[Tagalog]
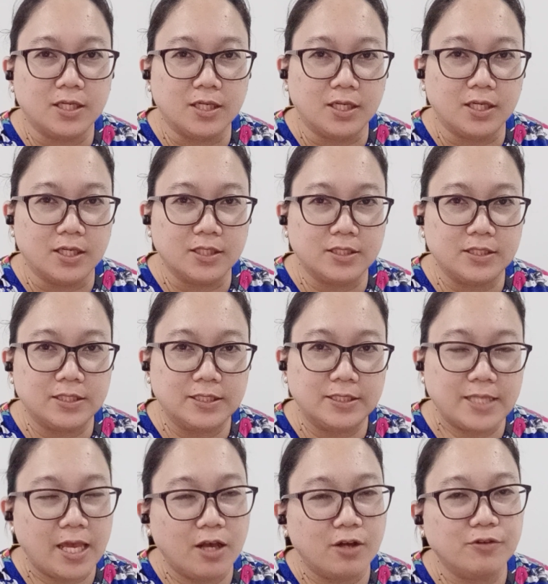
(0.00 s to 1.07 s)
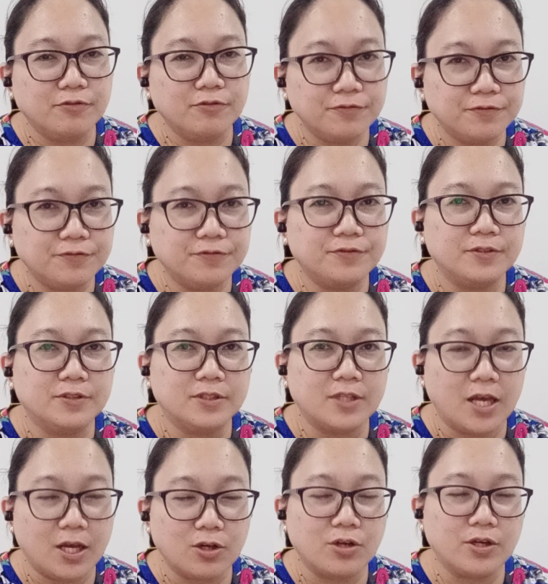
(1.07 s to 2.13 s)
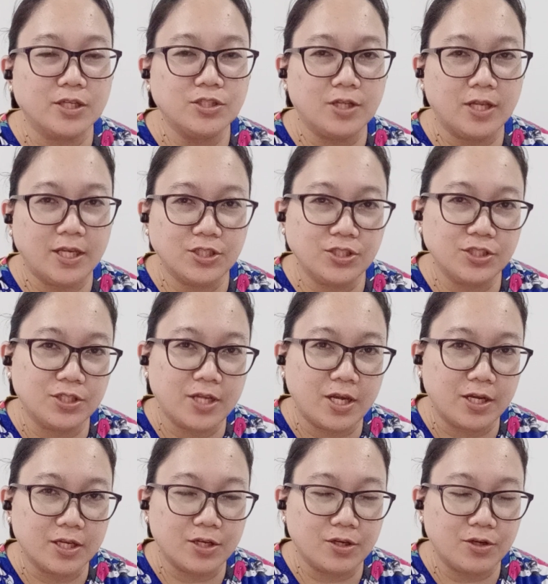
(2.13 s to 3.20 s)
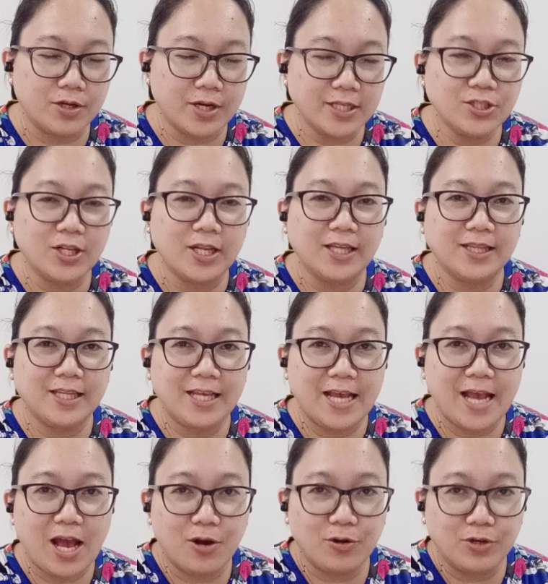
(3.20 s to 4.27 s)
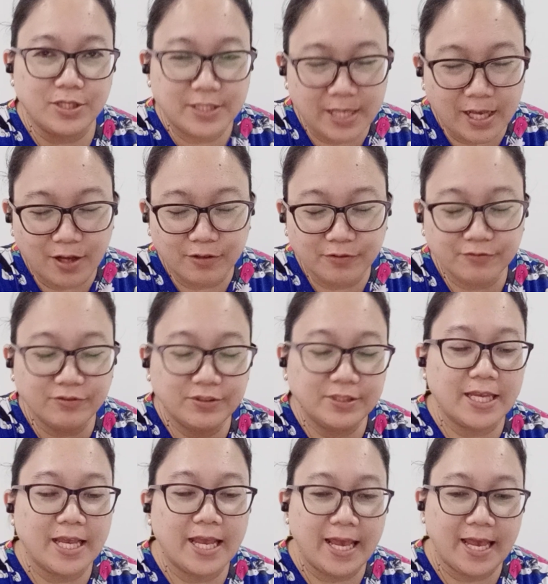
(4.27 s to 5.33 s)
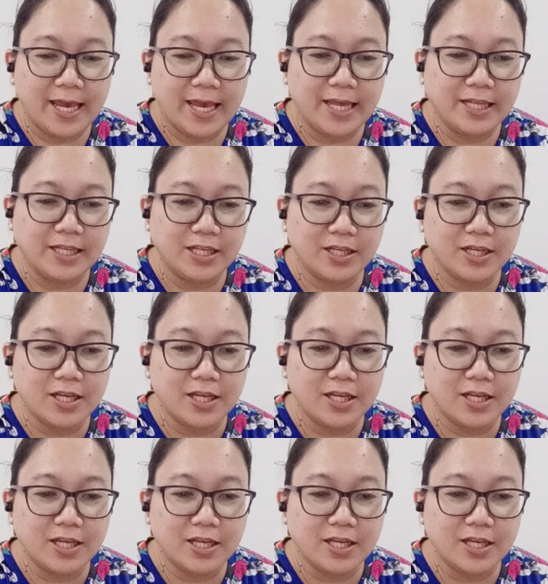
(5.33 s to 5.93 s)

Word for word: self, uh, congratulation, uh, congratulating ourselves and